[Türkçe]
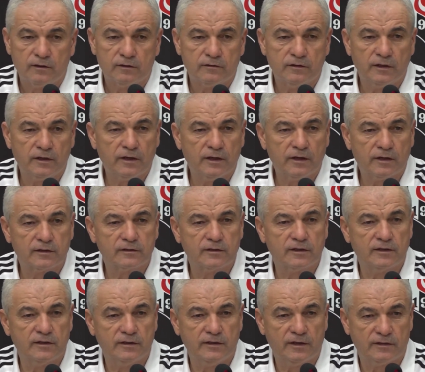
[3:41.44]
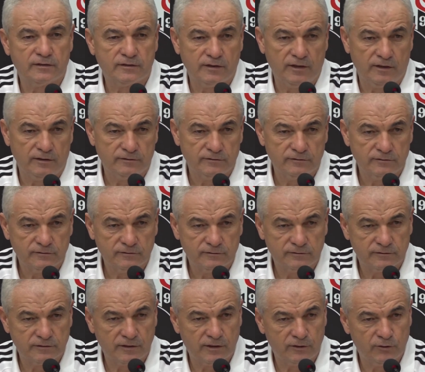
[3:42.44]
Nereye kadar giderse.
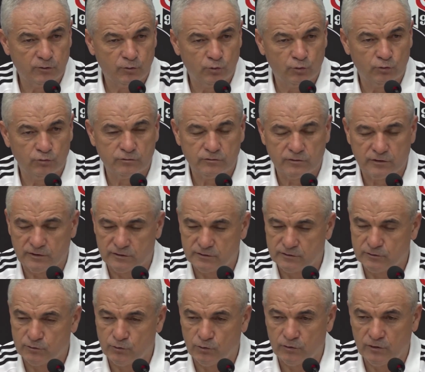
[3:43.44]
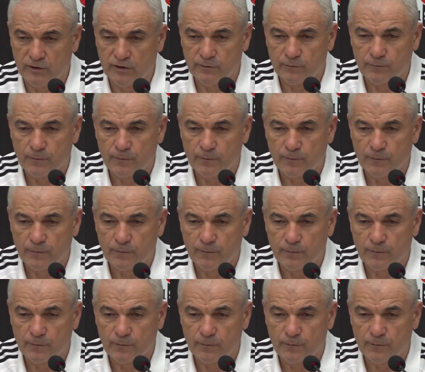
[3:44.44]
Yani onu kesin öyle.